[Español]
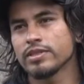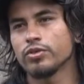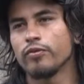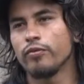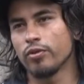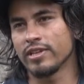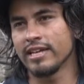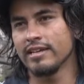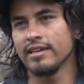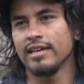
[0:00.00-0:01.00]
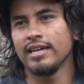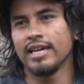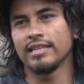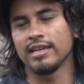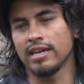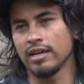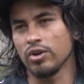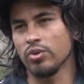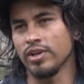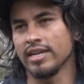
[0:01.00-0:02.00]
es decir, un full day, en el que
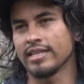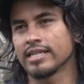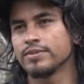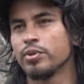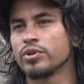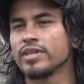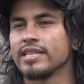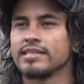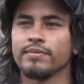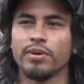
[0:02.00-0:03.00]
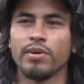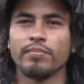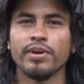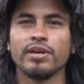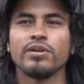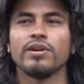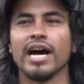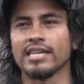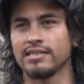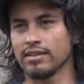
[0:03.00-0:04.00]
incluye el transporte desde Pimampiro
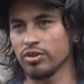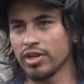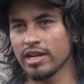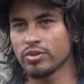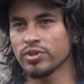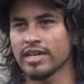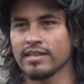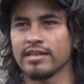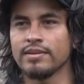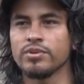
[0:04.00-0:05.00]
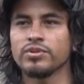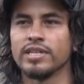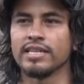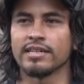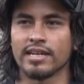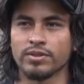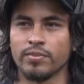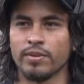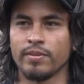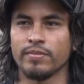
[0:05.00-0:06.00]
hacia toda la ruta que tenemos y de regreso
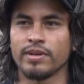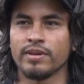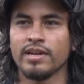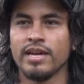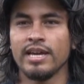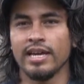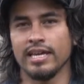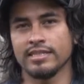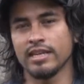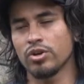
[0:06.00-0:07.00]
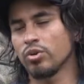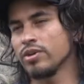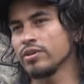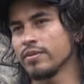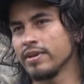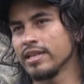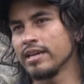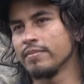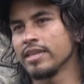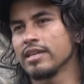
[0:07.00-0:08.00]
a Pimampiro. Está incluido también
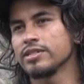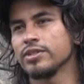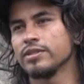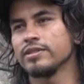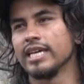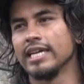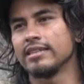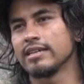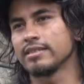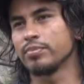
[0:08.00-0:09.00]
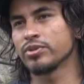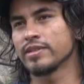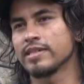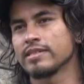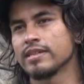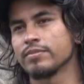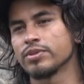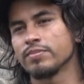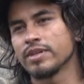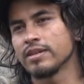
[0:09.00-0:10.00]
alimentación y tres deportes
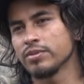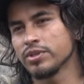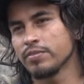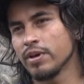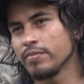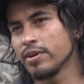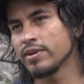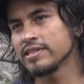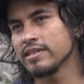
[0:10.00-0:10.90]
extremos. Empezamos en Pimampiro